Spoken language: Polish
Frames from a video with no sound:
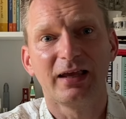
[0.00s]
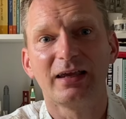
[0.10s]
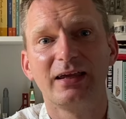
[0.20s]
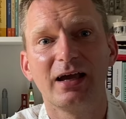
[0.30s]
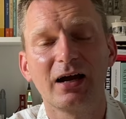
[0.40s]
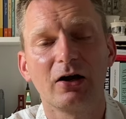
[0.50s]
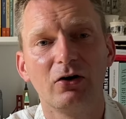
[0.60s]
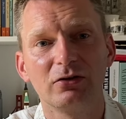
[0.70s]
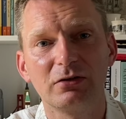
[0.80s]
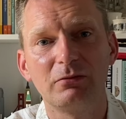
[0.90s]
i jak
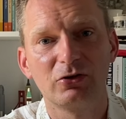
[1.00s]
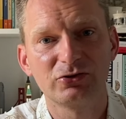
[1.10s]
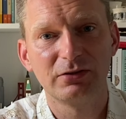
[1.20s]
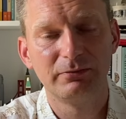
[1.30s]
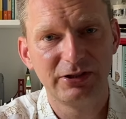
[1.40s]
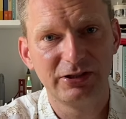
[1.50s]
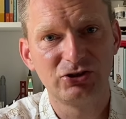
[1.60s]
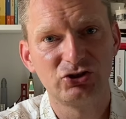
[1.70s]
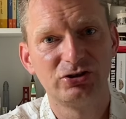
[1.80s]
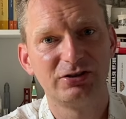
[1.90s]
ono może być,